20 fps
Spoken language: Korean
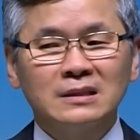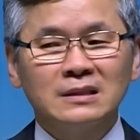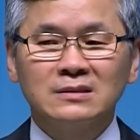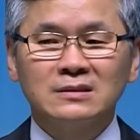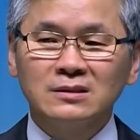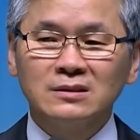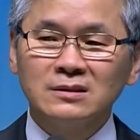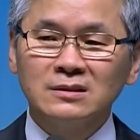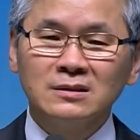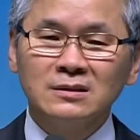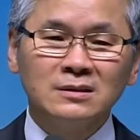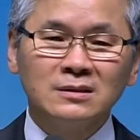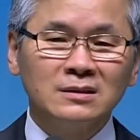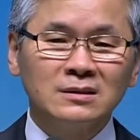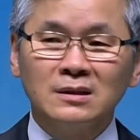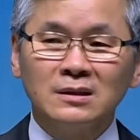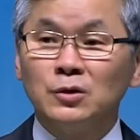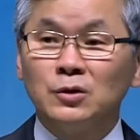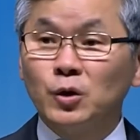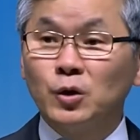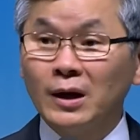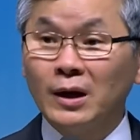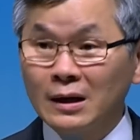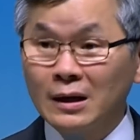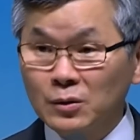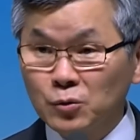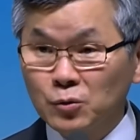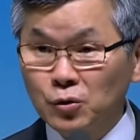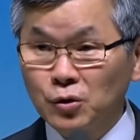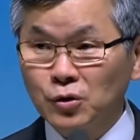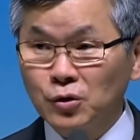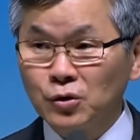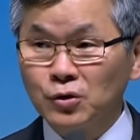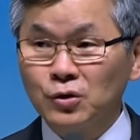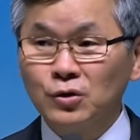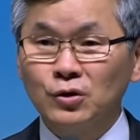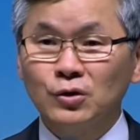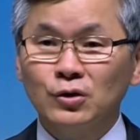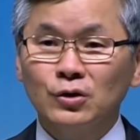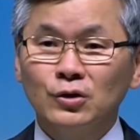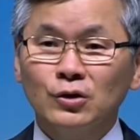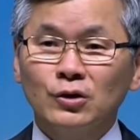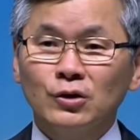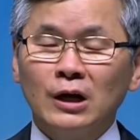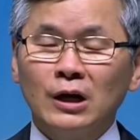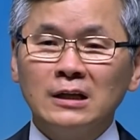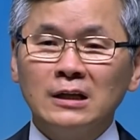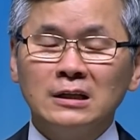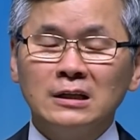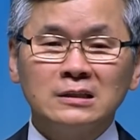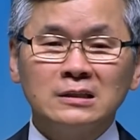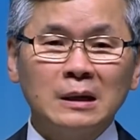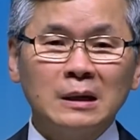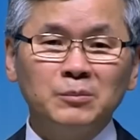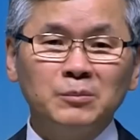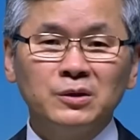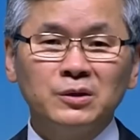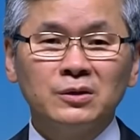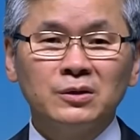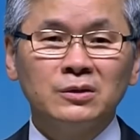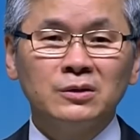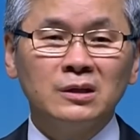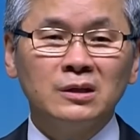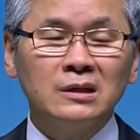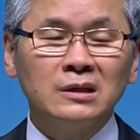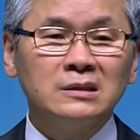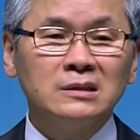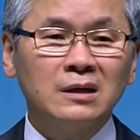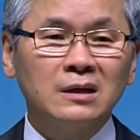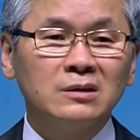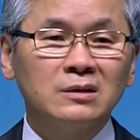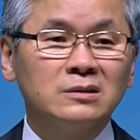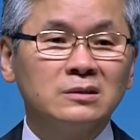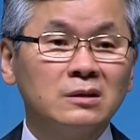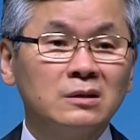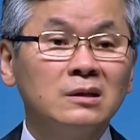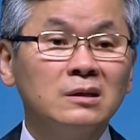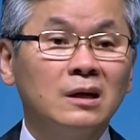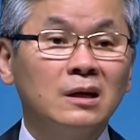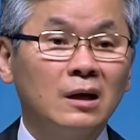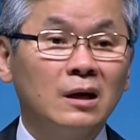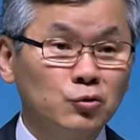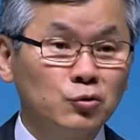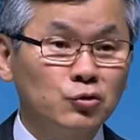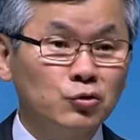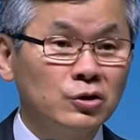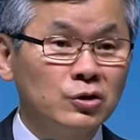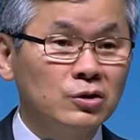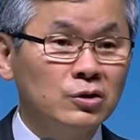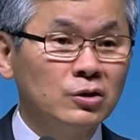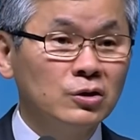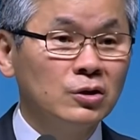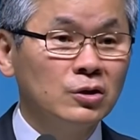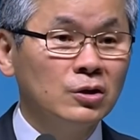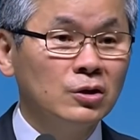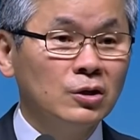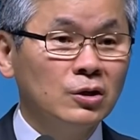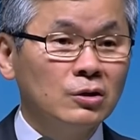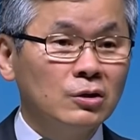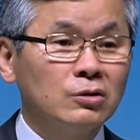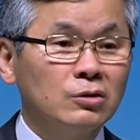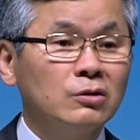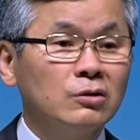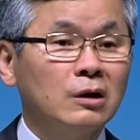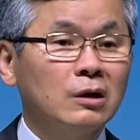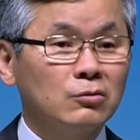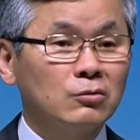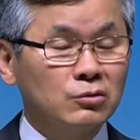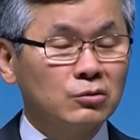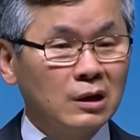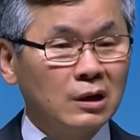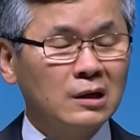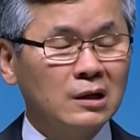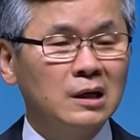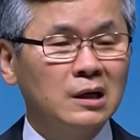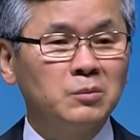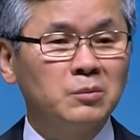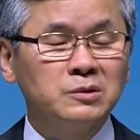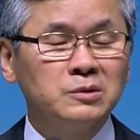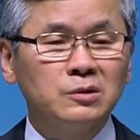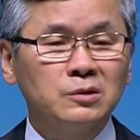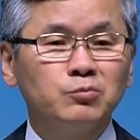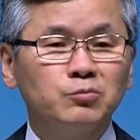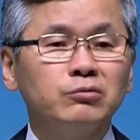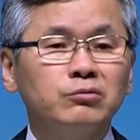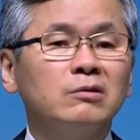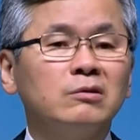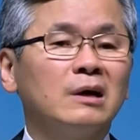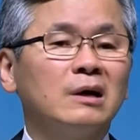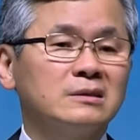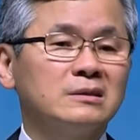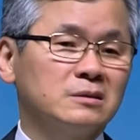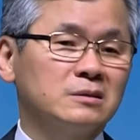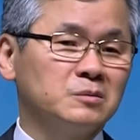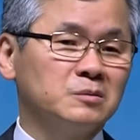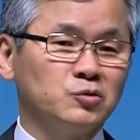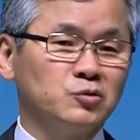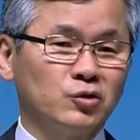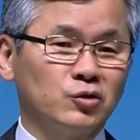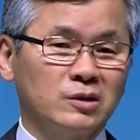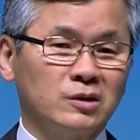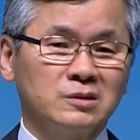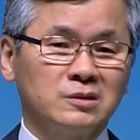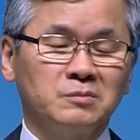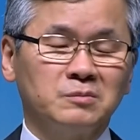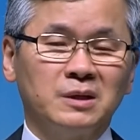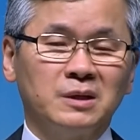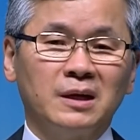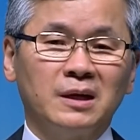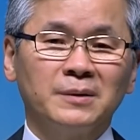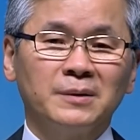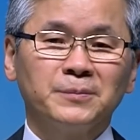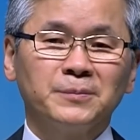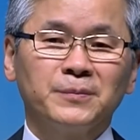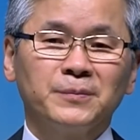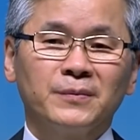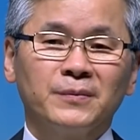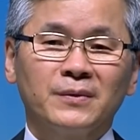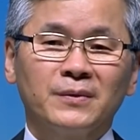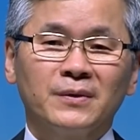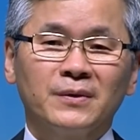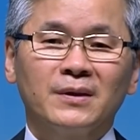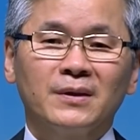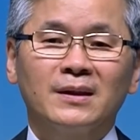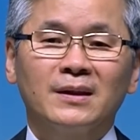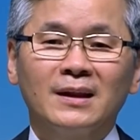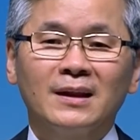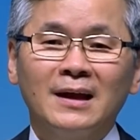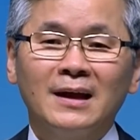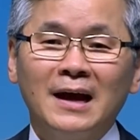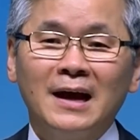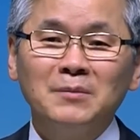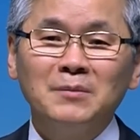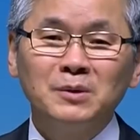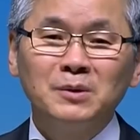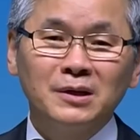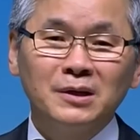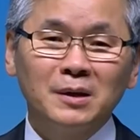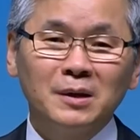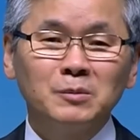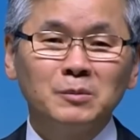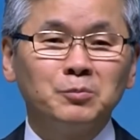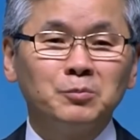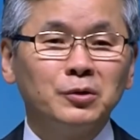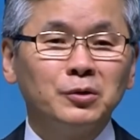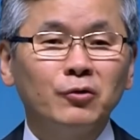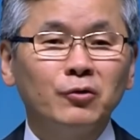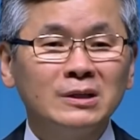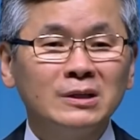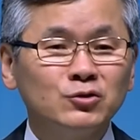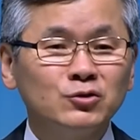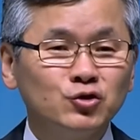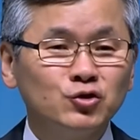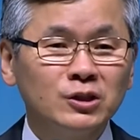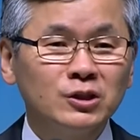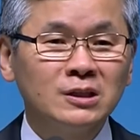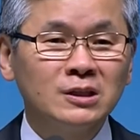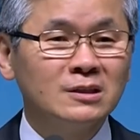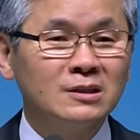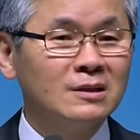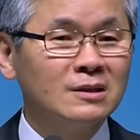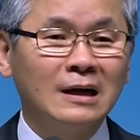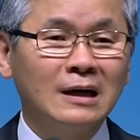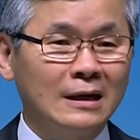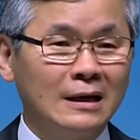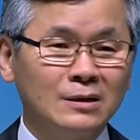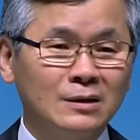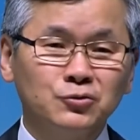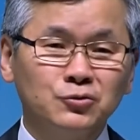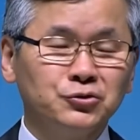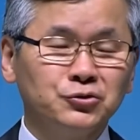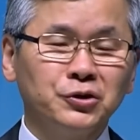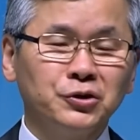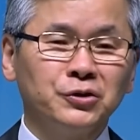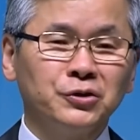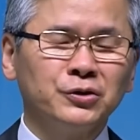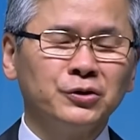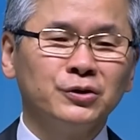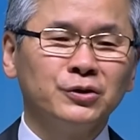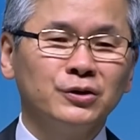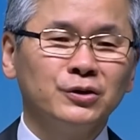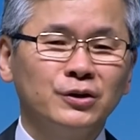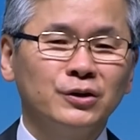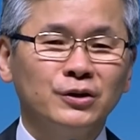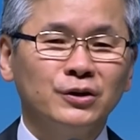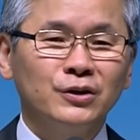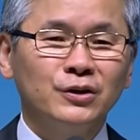글쎄 저는 은퇴하고 한 2, 3년 인생을 정리하고는 그렇게하고는 하나님이 저를 불러 가셨으면 좋겠습니다. 아니 뭐 이게 뭐 비관주의 이런 거 아니고요.